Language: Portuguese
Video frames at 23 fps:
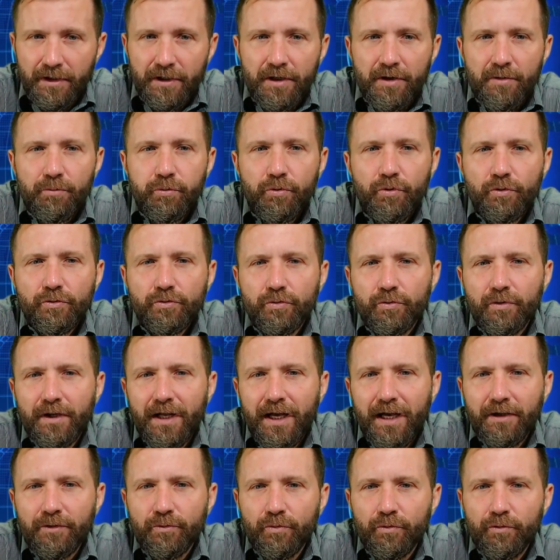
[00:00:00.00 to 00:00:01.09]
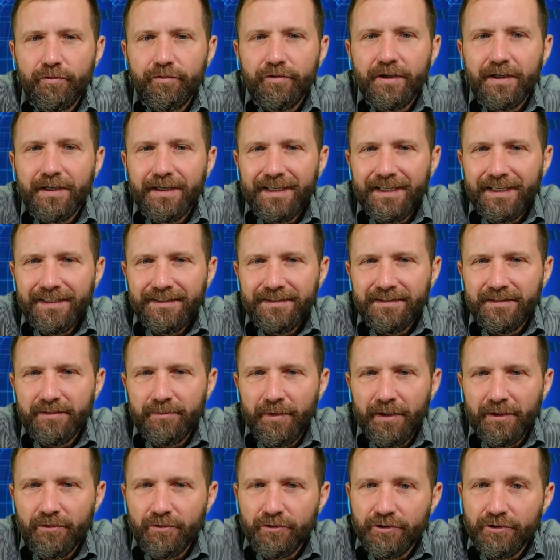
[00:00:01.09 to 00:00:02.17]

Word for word: Por outro lado, houve crescimento